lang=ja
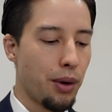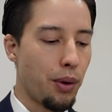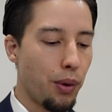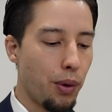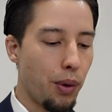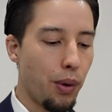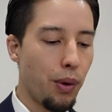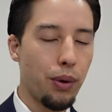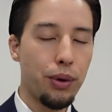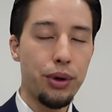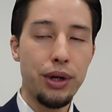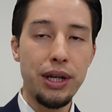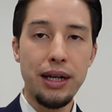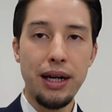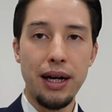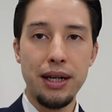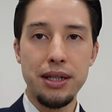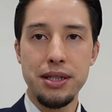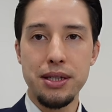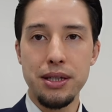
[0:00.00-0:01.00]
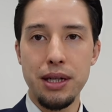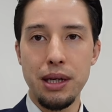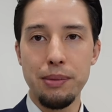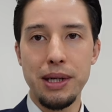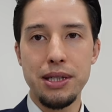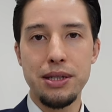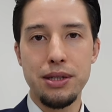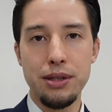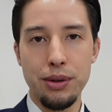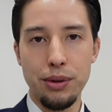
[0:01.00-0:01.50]
ここを理解すれ
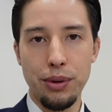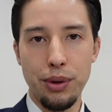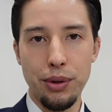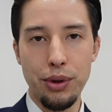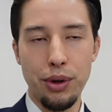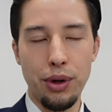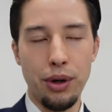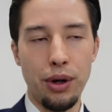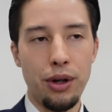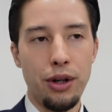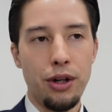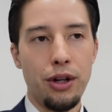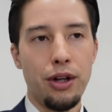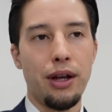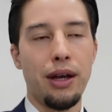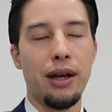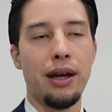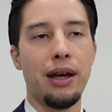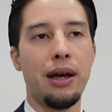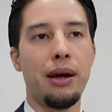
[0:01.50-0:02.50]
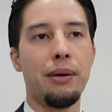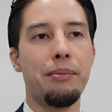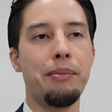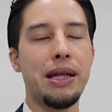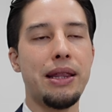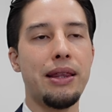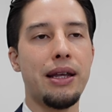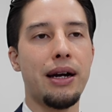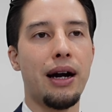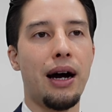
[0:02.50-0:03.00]
ばするほど、えー、
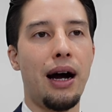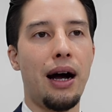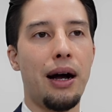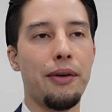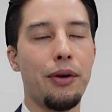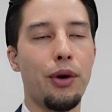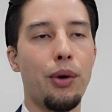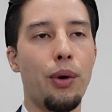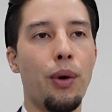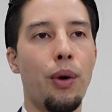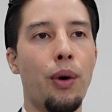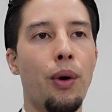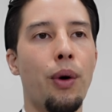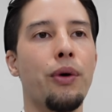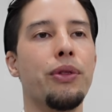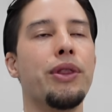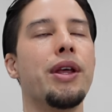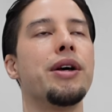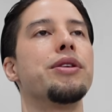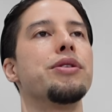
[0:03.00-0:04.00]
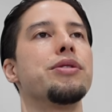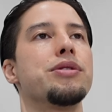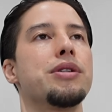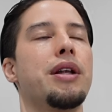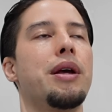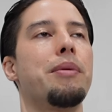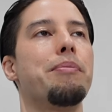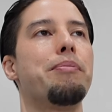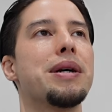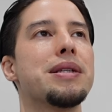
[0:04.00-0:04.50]
みんながこう何て言うんです
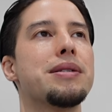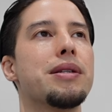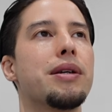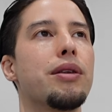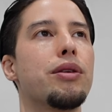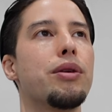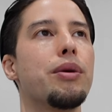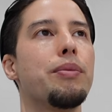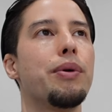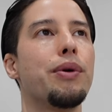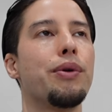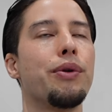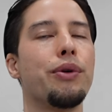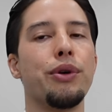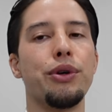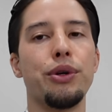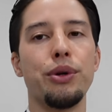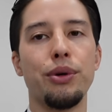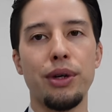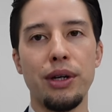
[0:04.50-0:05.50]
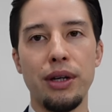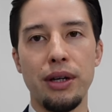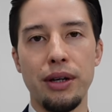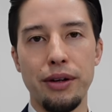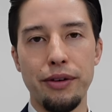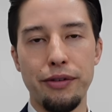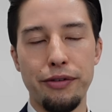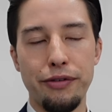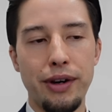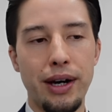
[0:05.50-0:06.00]
かねバスケットボールのよ
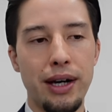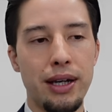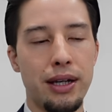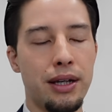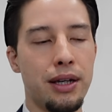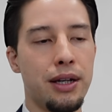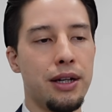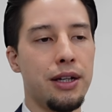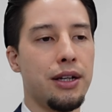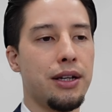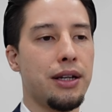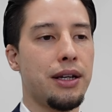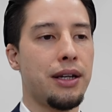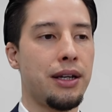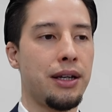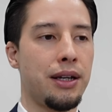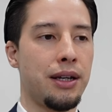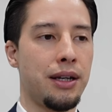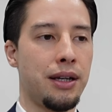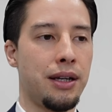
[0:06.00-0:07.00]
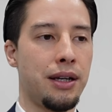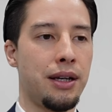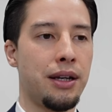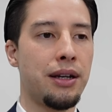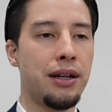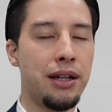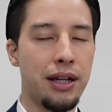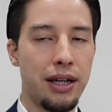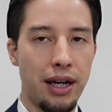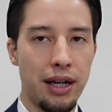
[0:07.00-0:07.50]
り深い、
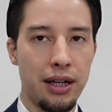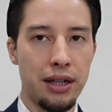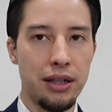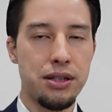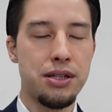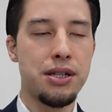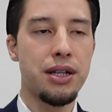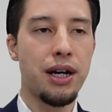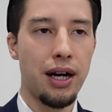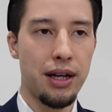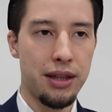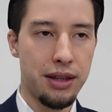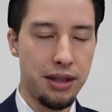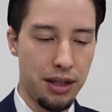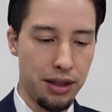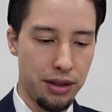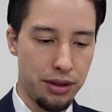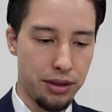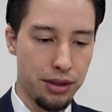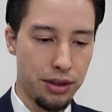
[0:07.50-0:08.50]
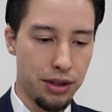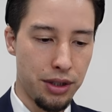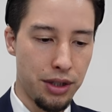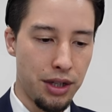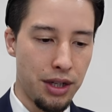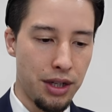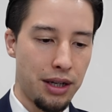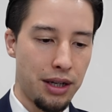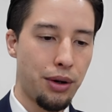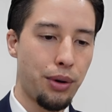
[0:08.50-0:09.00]
えー、理解につながっていく
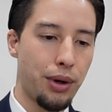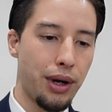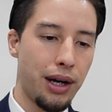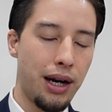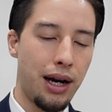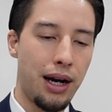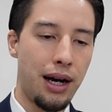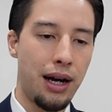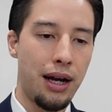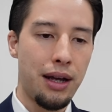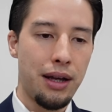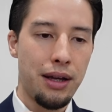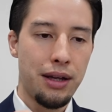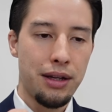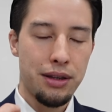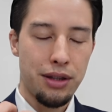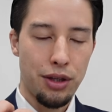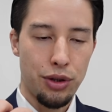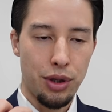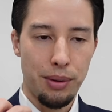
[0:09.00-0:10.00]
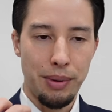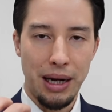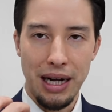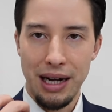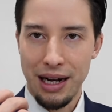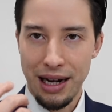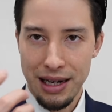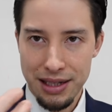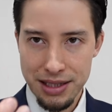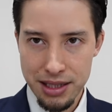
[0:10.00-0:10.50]
これが例え
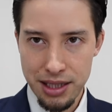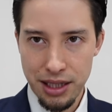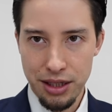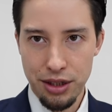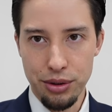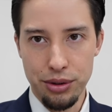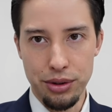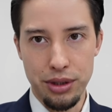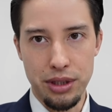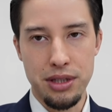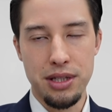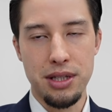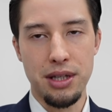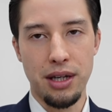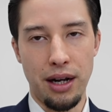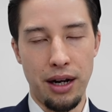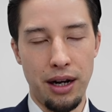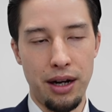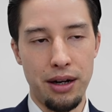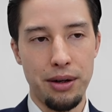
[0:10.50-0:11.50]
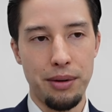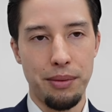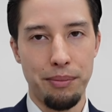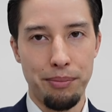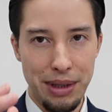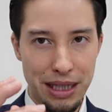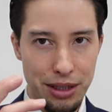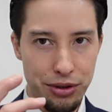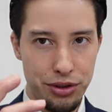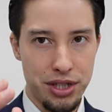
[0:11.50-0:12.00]
ば感染力につながる
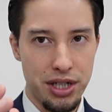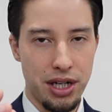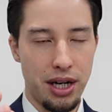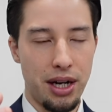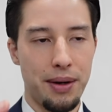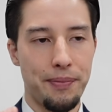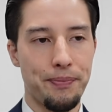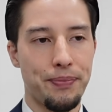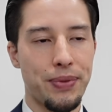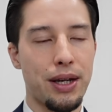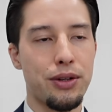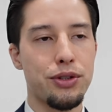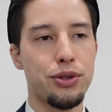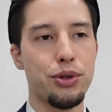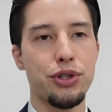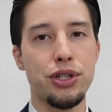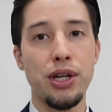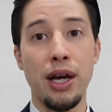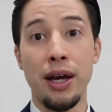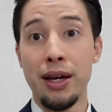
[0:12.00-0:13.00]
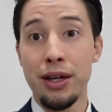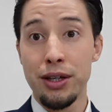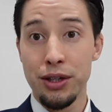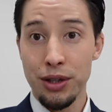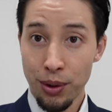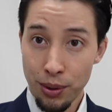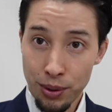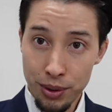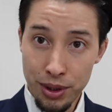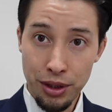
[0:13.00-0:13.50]
見る力そして
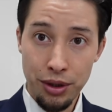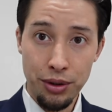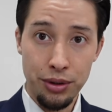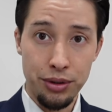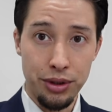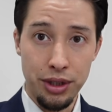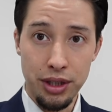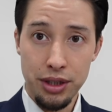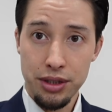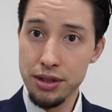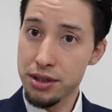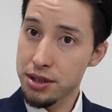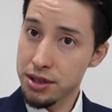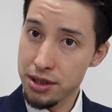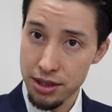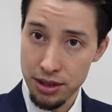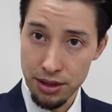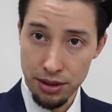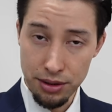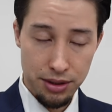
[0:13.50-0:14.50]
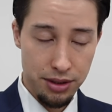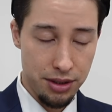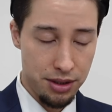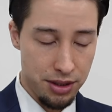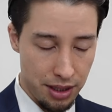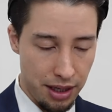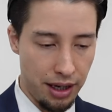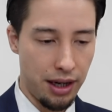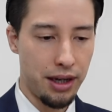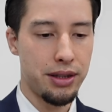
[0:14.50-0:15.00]
競技力につ
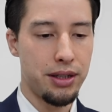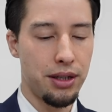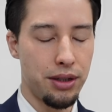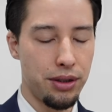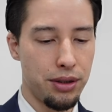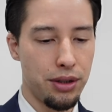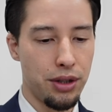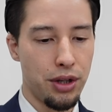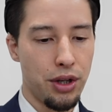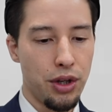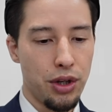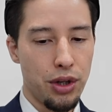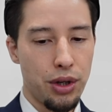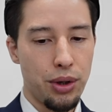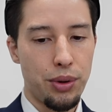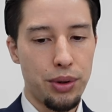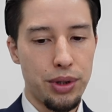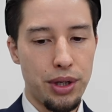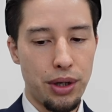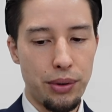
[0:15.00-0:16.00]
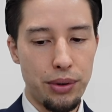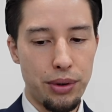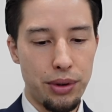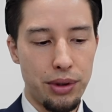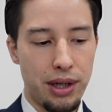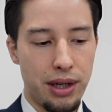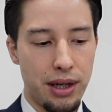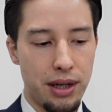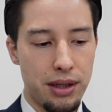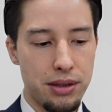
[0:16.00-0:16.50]
つながっていくこういったこと
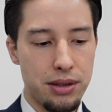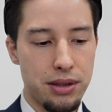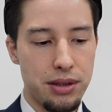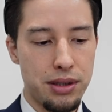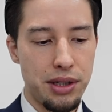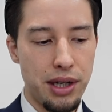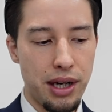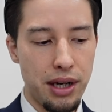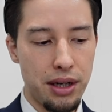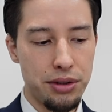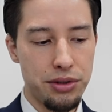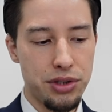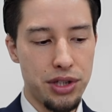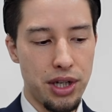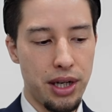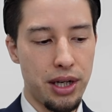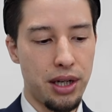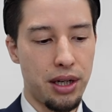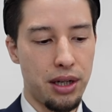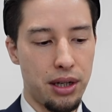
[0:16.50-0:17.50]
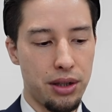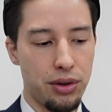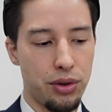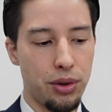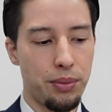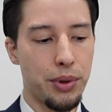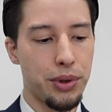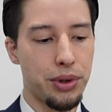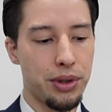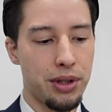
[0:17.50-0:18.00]
に必ずつながるんじゃないかな
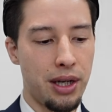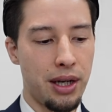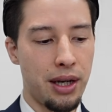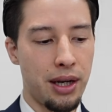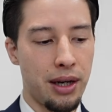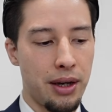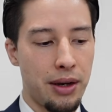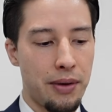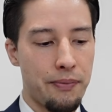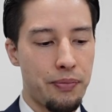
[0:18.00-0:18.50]
と思って